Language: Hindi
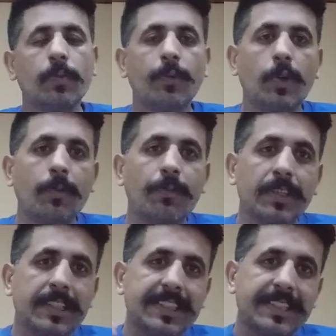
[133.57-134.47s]
वो
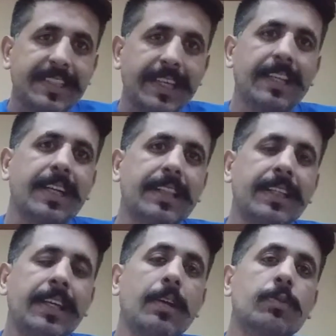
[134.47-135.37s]
वीज़े सेल
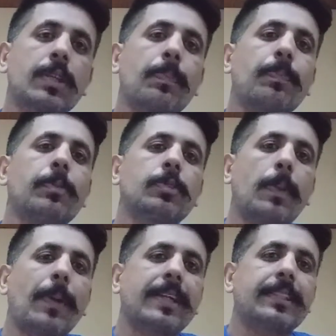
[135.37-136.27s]
करते हैं उधर
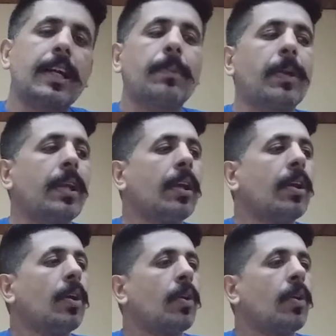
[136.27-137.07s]
उधर पाकिस्तान में